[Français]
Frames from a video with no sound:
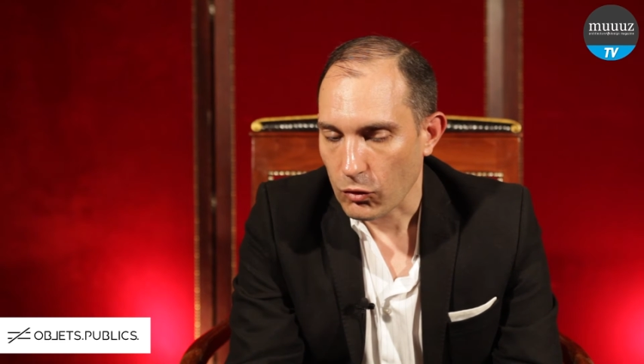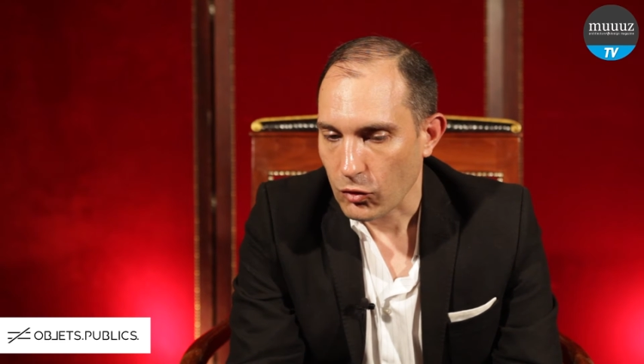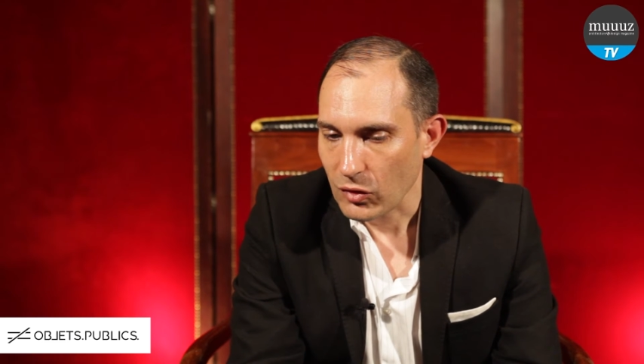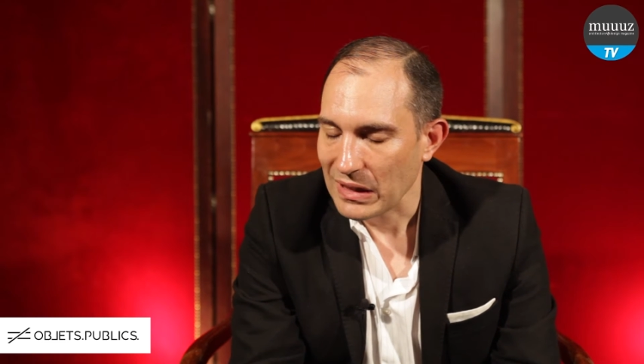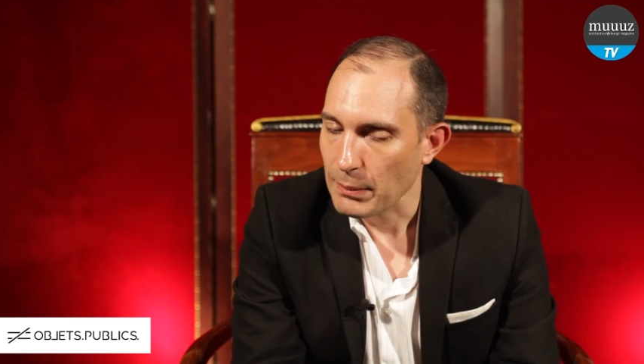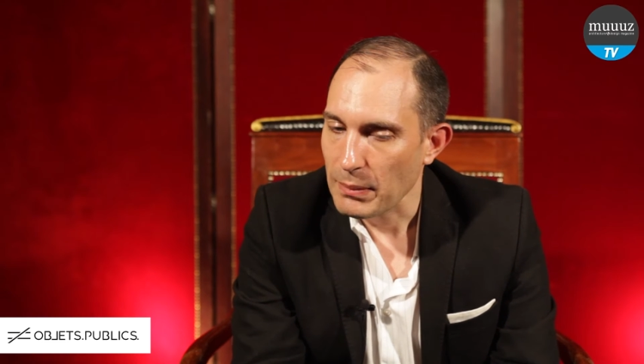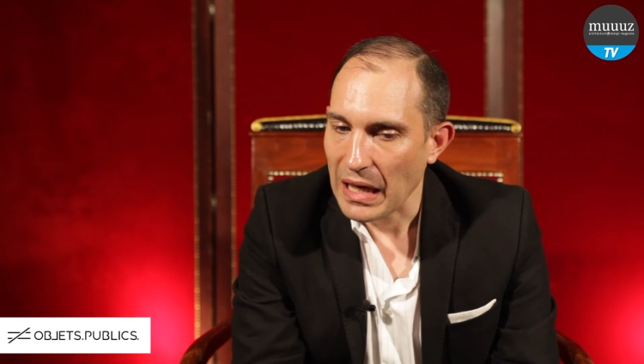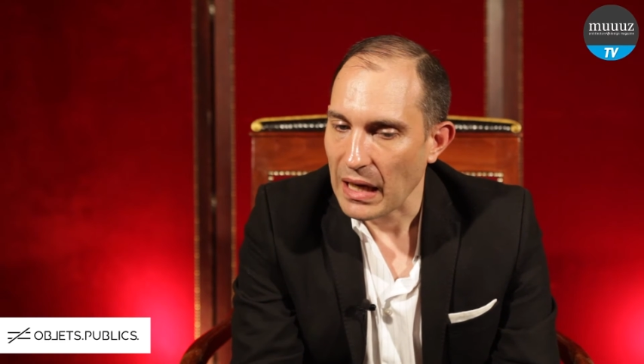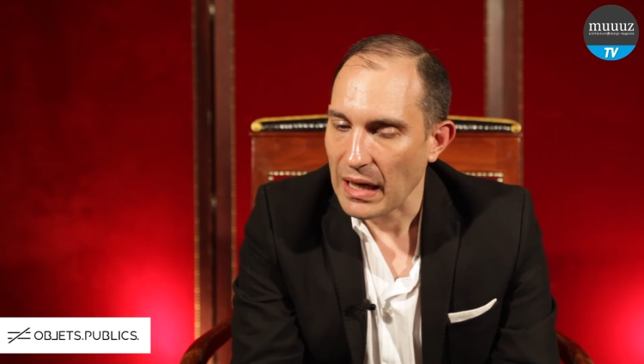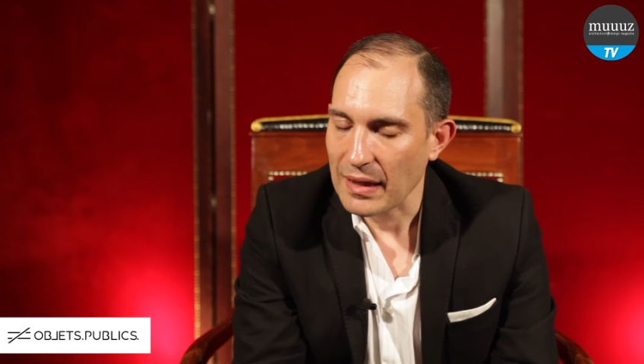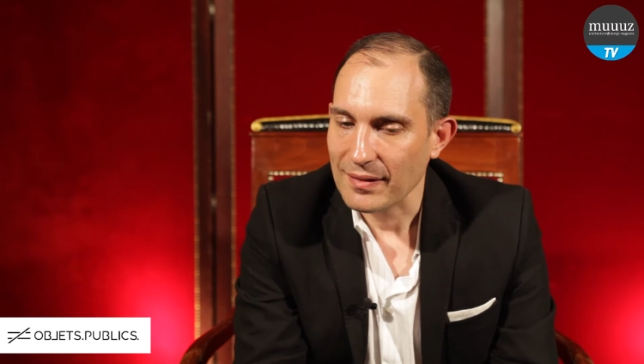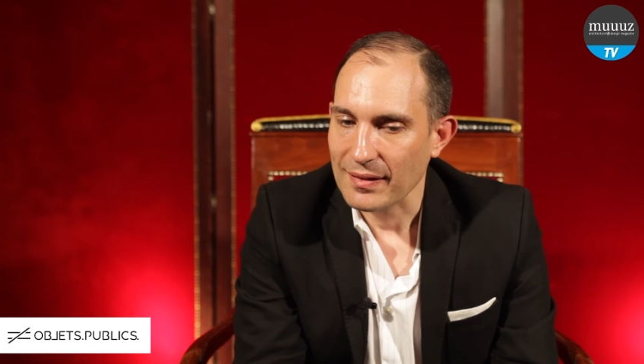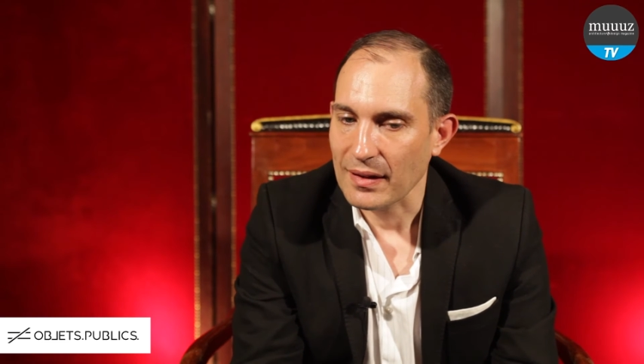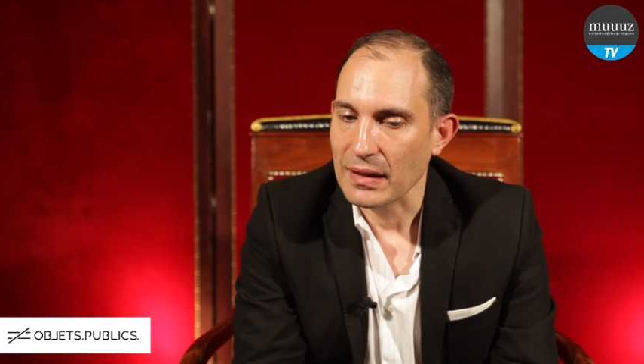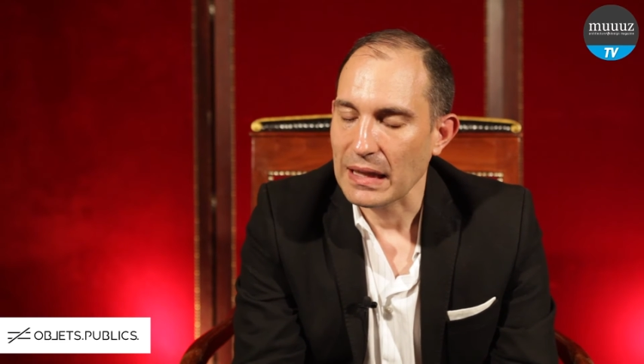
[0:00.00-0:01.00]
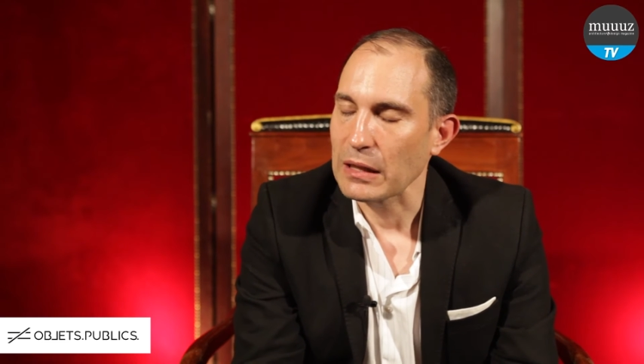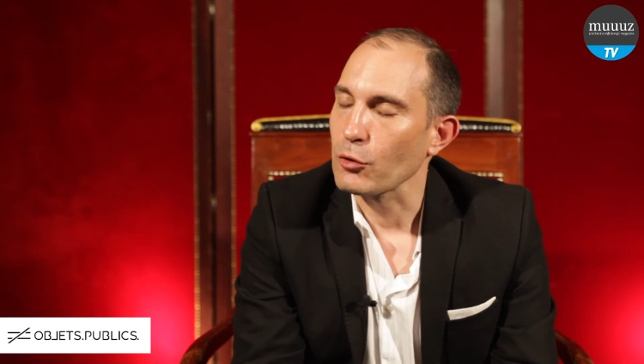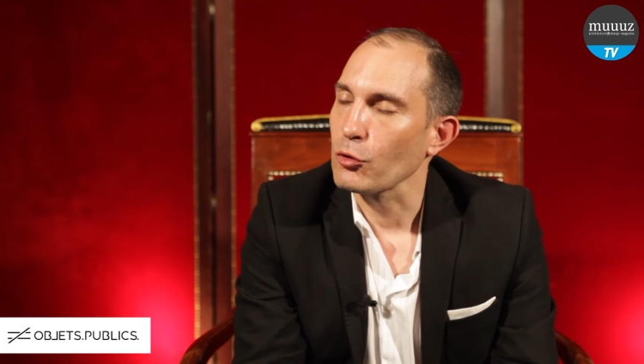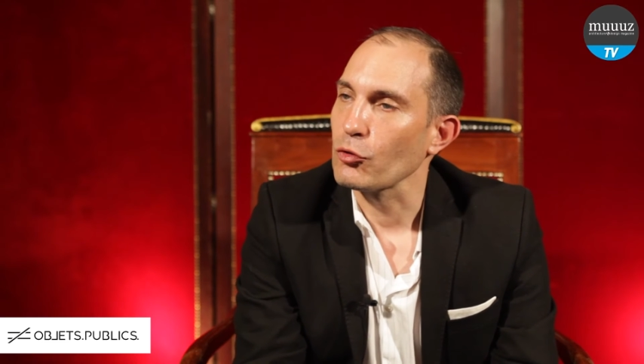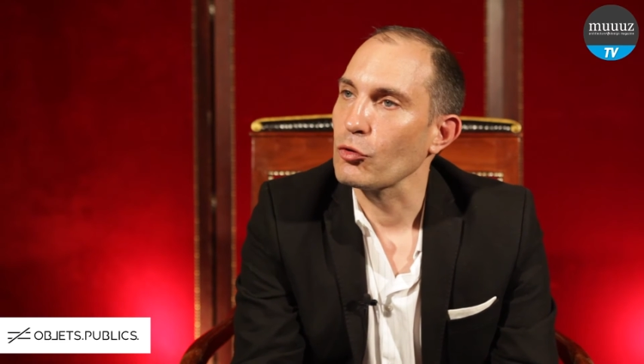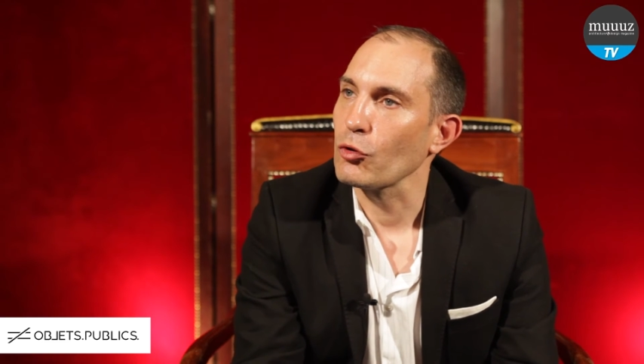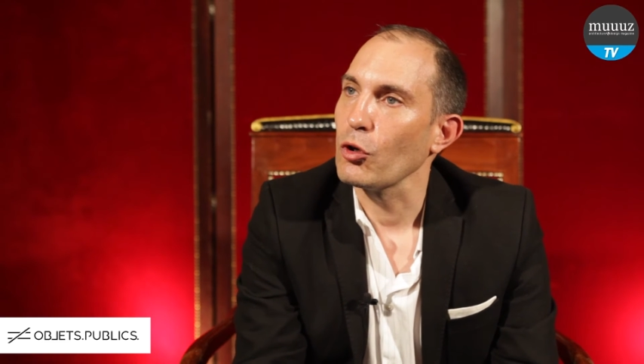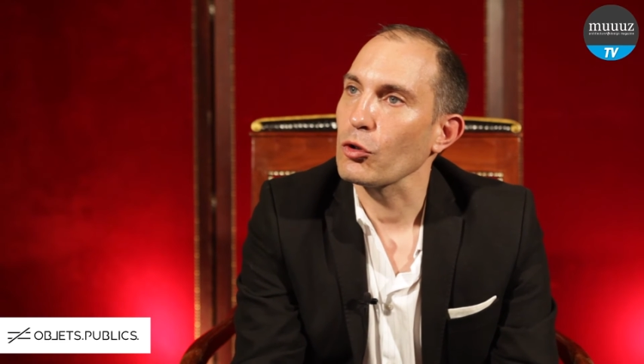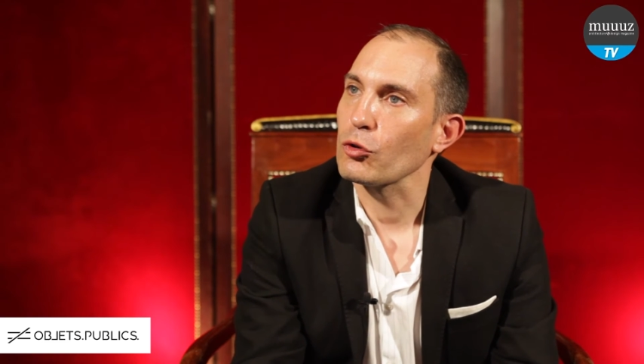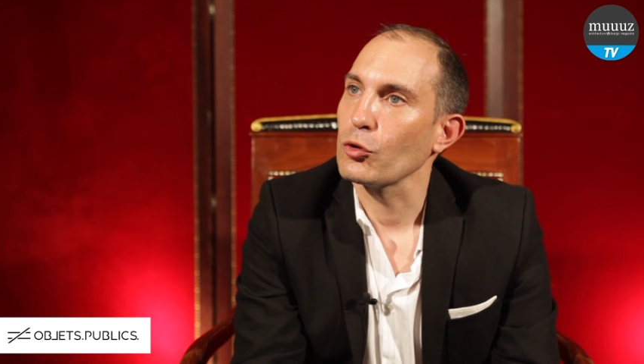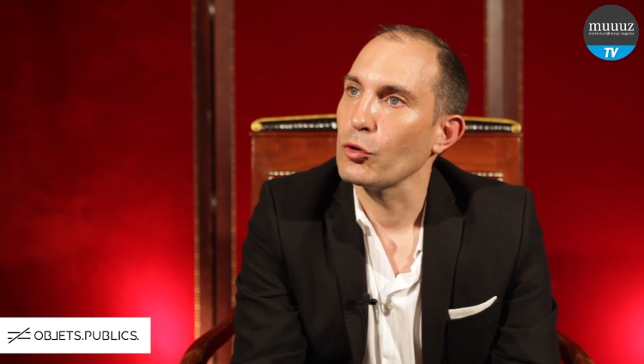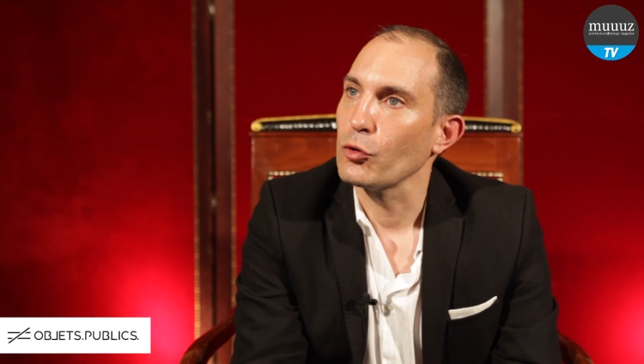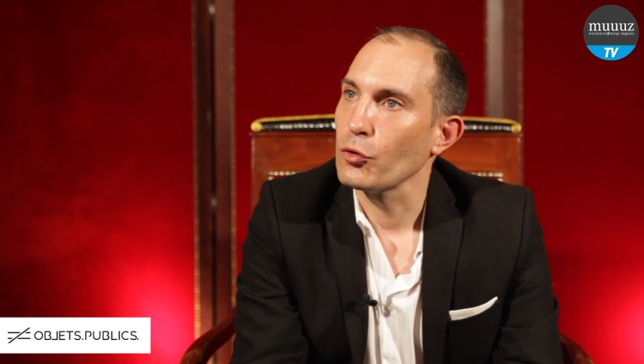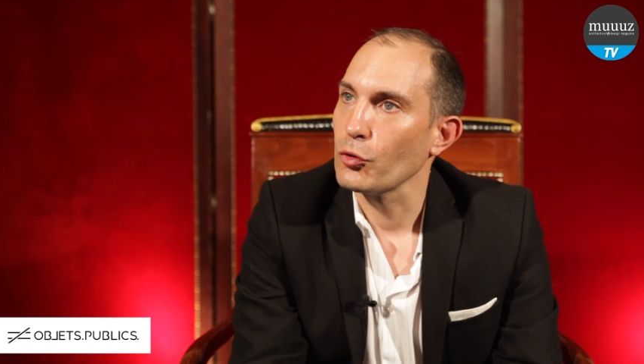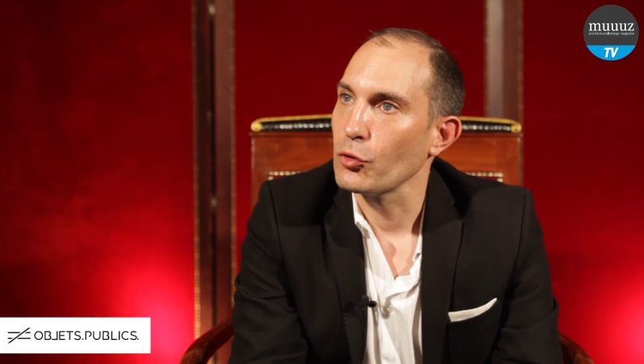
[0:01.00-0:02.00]
se débarrasse en quelque sorte
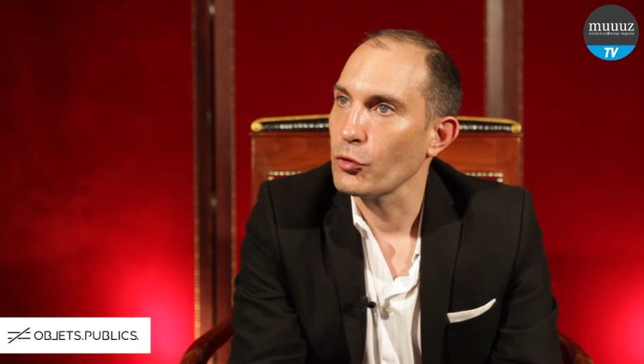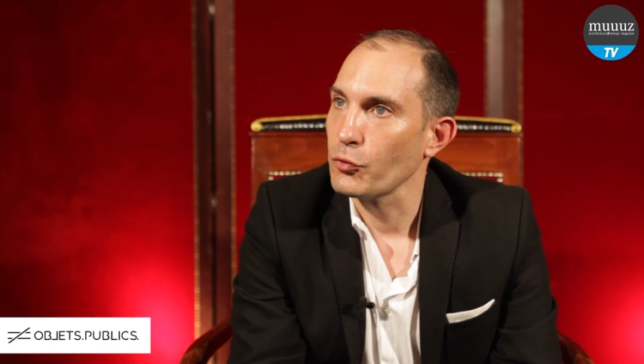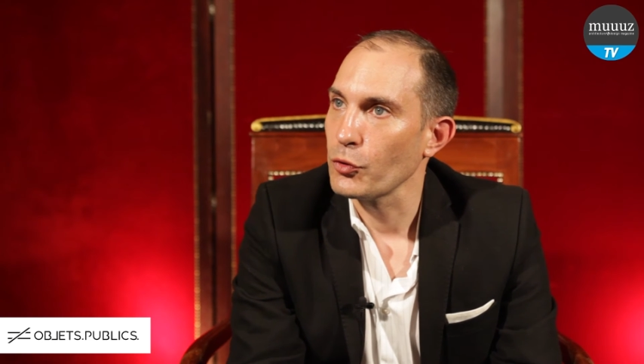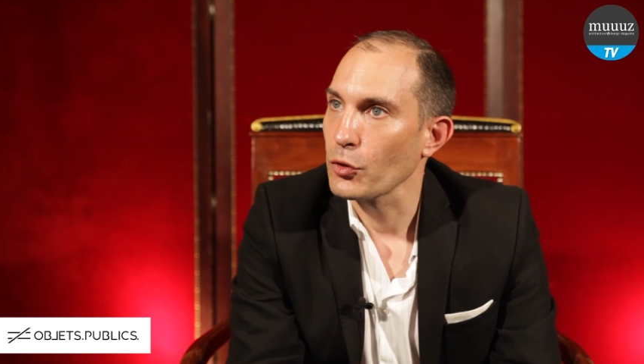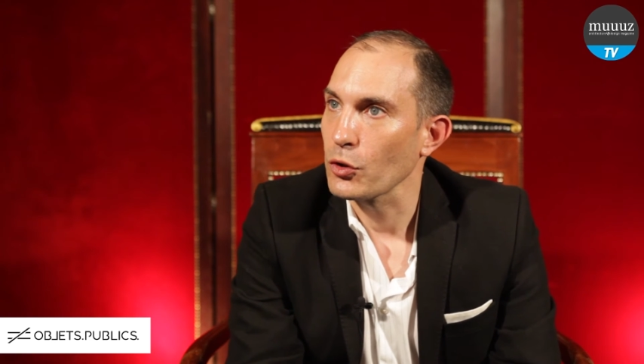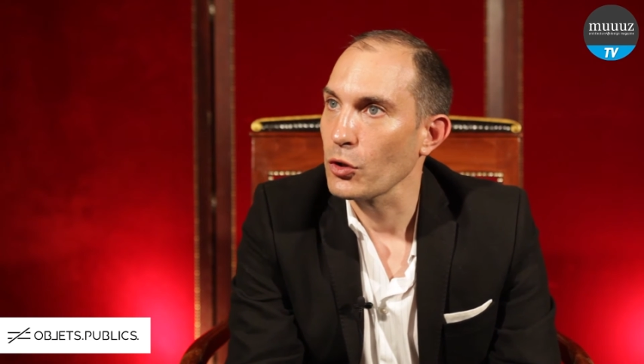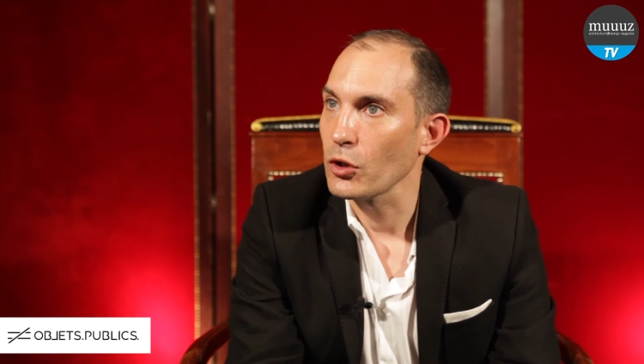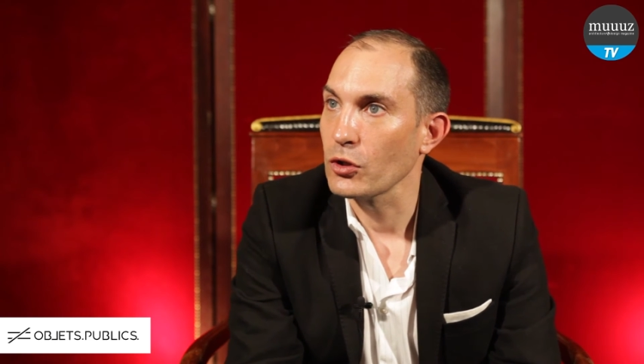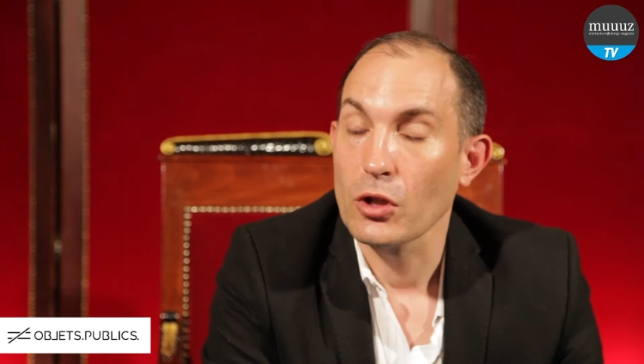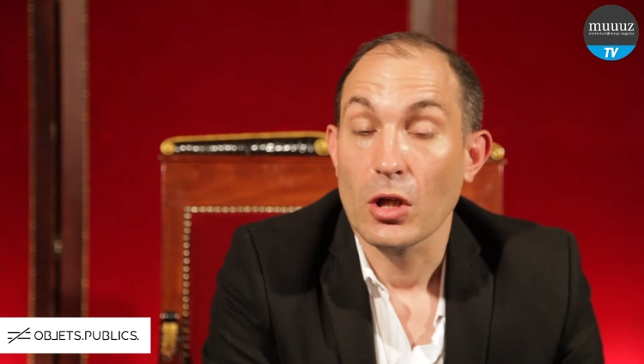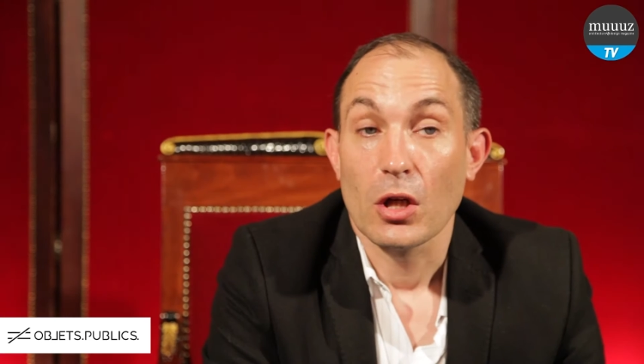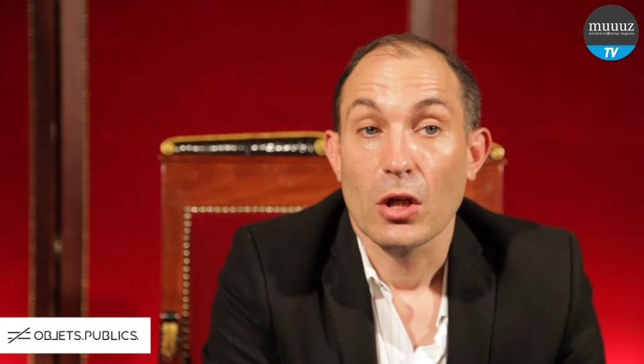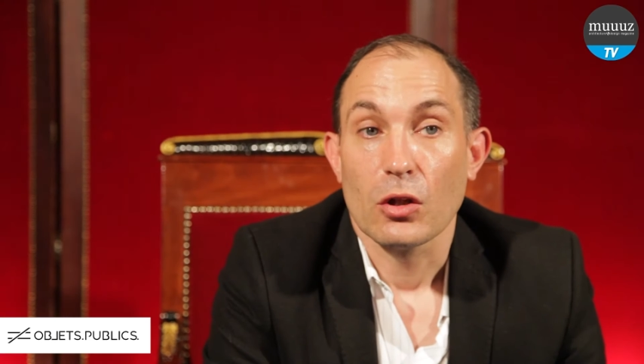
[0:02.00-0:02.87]
de, vieux codes.